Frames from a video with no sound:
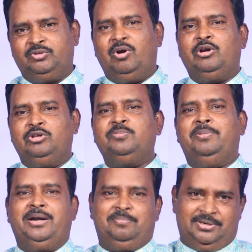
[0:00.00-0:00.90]
వాటి నుంచి
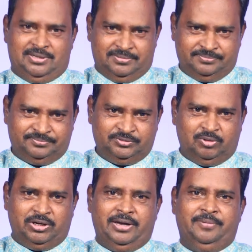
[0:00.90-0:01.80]
బయటపడాలి
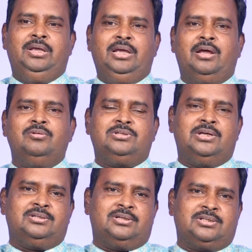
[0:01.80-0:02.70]
ఓకేనా ఇక నుంచి
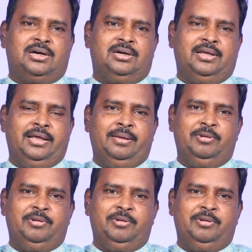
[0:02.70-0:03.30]
ఏం చేస్తారంటే